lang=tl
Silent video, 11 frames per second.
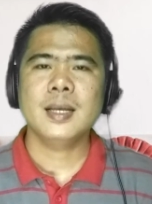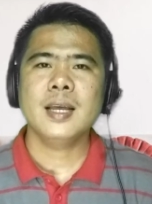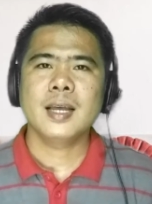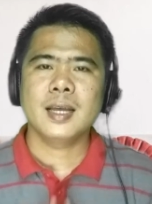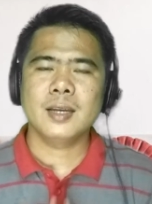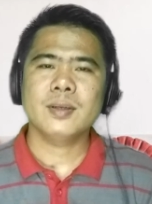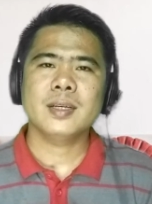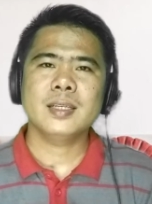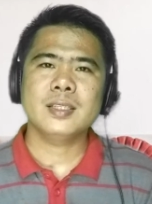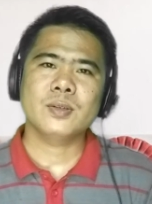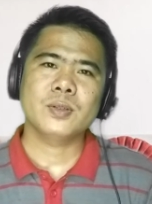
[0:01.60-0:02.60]
Hello
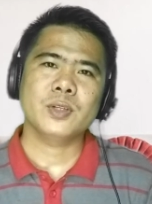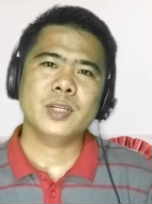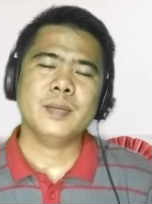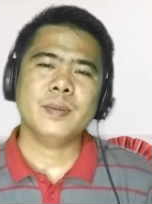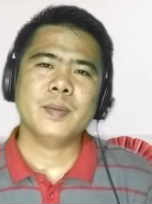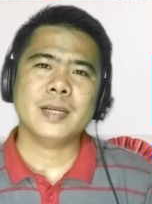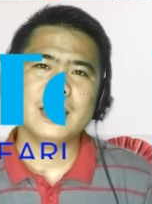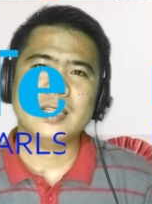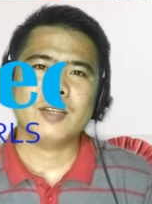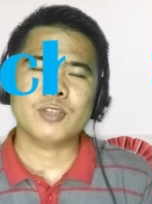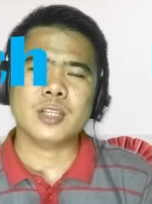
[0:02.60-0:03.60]
guys! So today
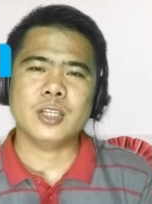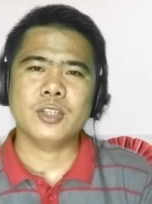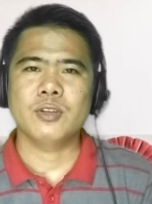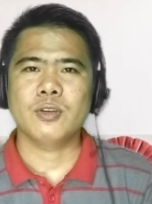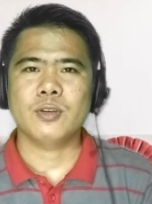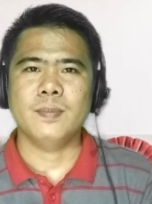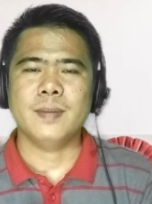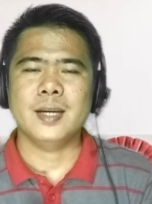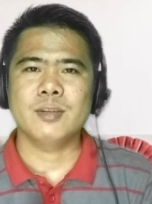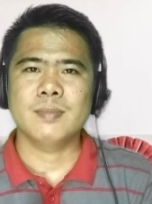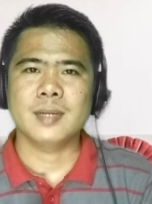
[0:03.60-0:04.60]
ipapakita ko sa inyo kung
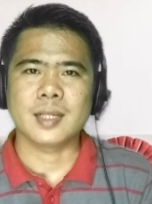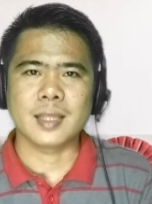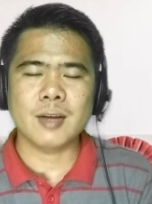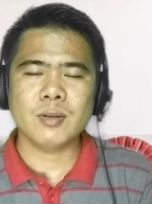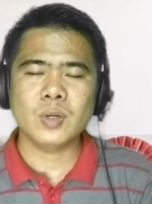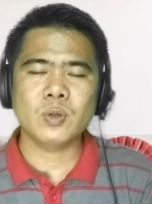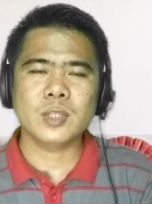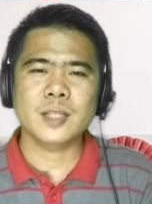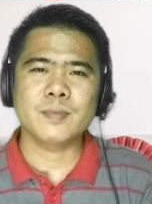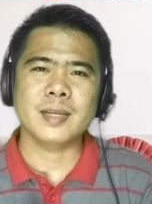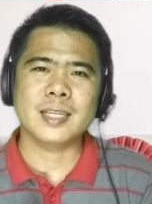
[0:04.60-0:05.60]
paano mag-download
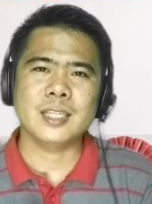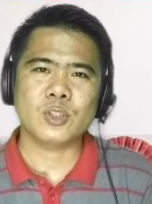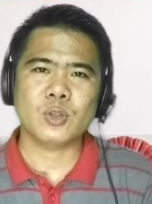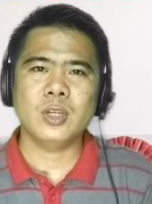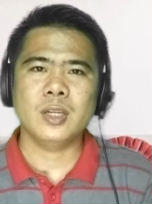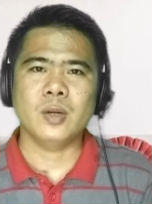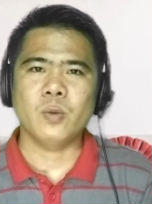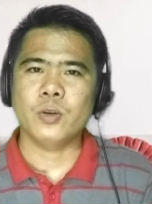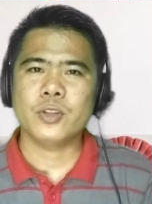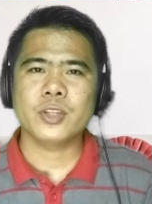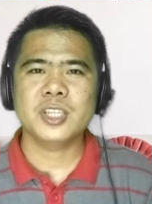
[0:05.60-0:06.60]
at mag-install ng
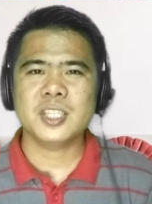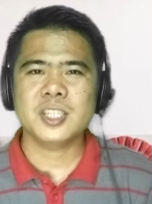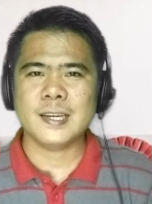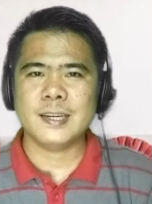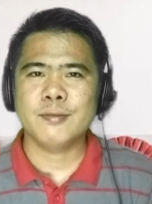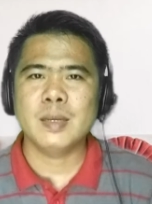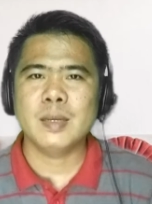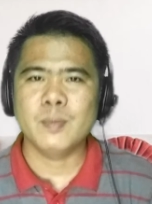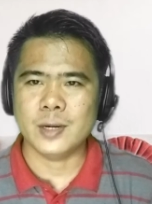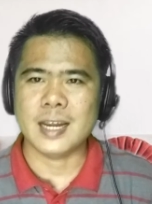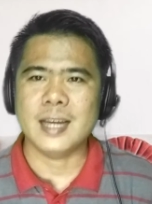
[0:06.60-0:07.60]
Wondershare
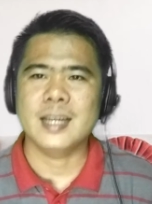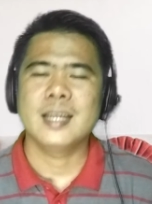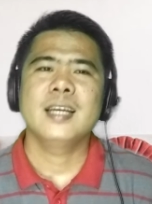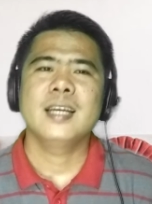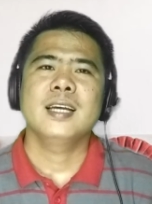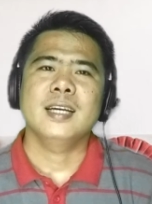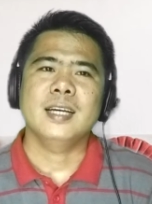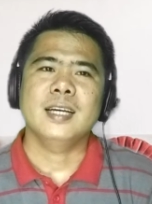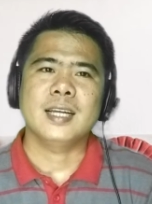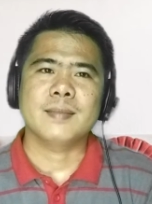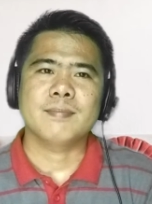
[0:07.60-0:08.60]
Filmora.
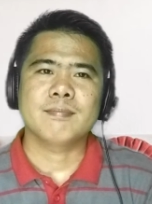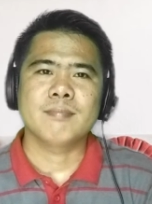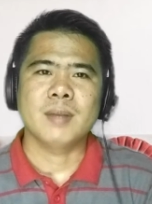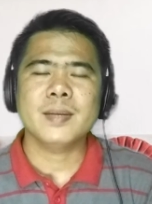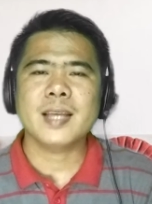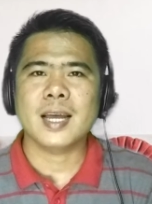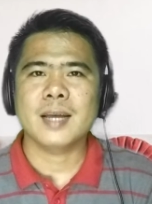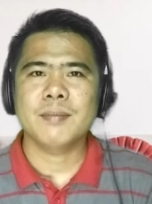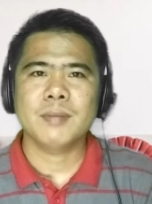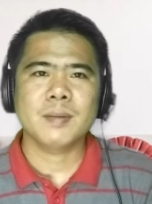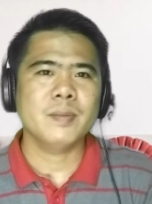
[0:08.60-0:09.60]
At mamaya,
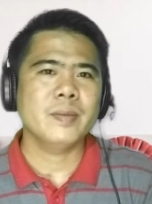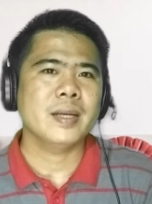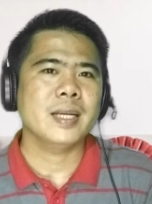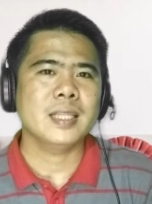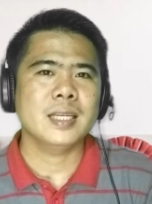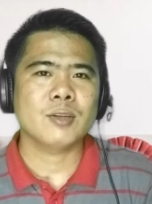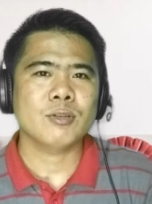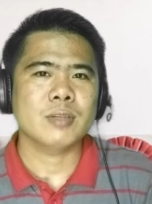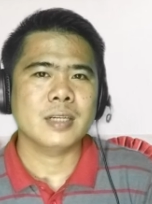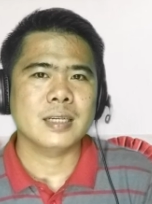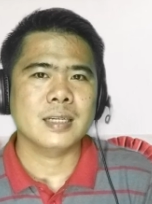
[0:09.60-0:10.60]
magbibigay din ako
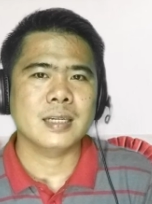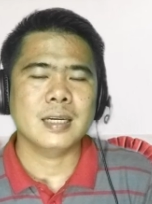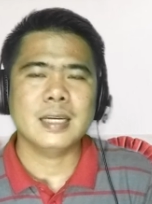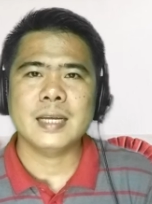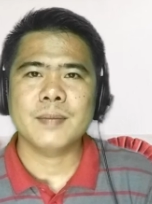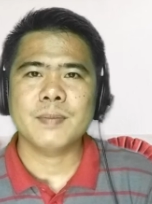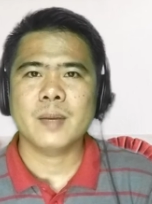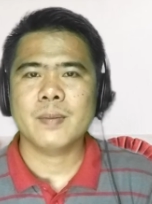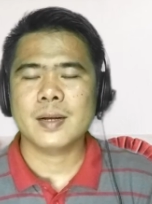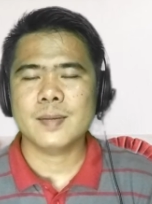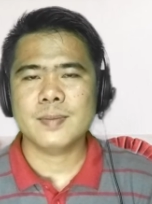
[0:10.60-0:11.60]
ng link para
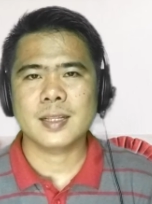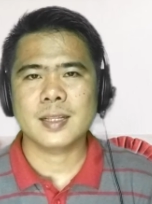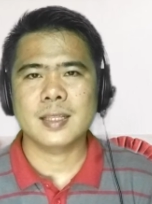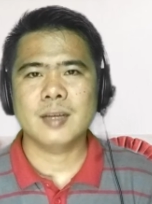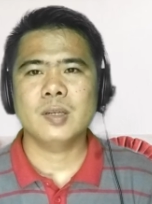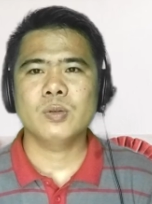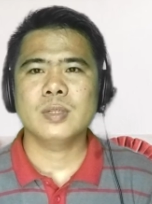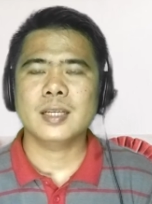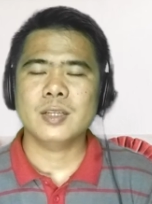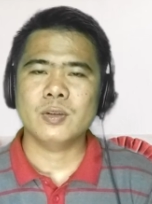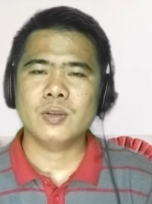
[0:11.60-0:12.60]
makapag-download
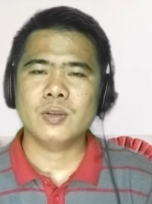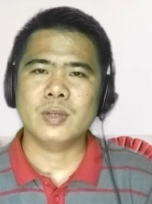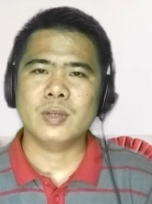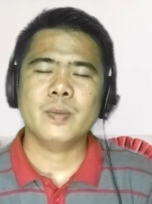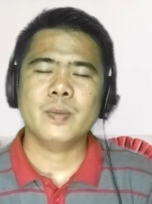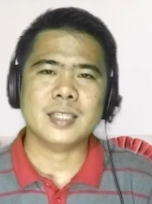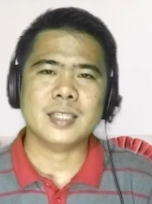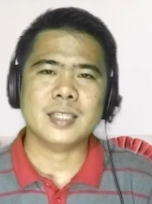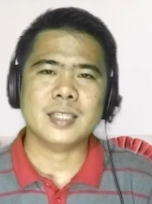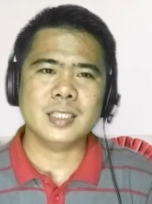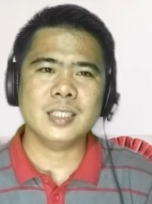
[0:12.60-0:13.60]
kayo ng iba pang
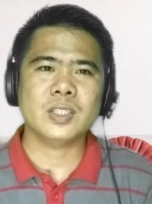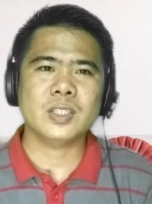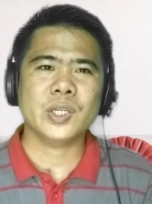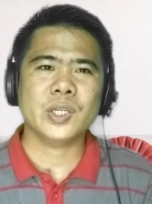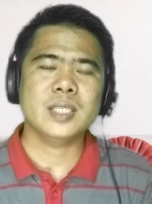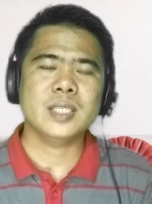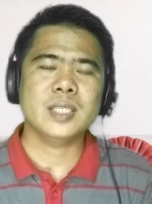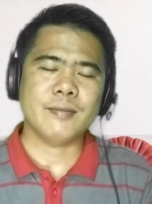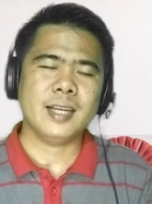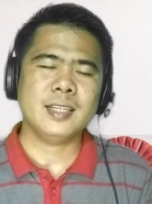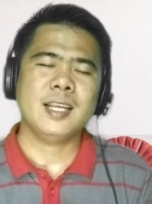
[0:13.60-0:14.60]
transitions,
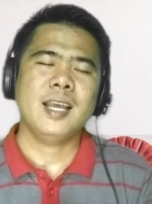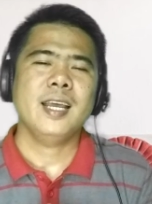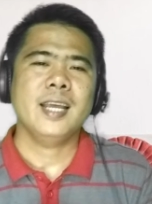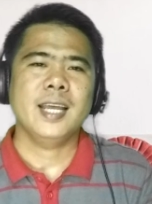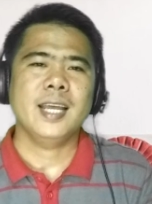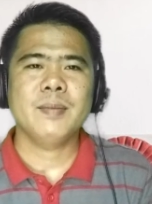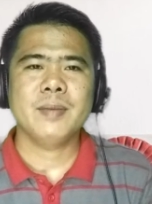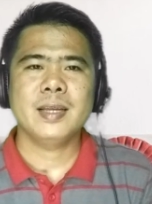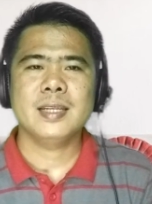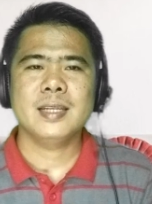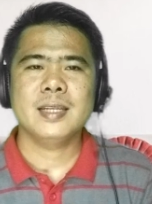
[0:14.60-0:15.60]
effects,
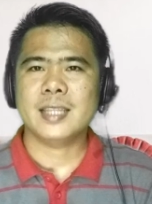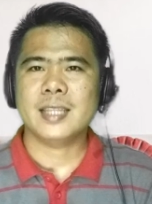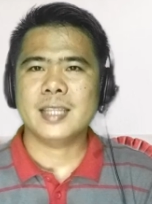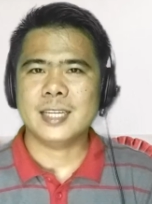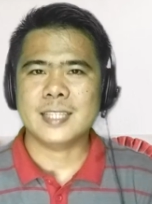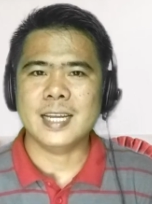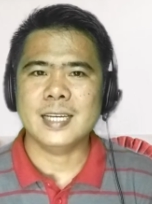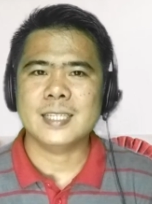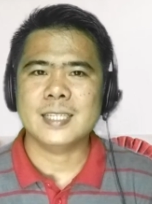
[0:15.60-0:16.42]
elements at textiles.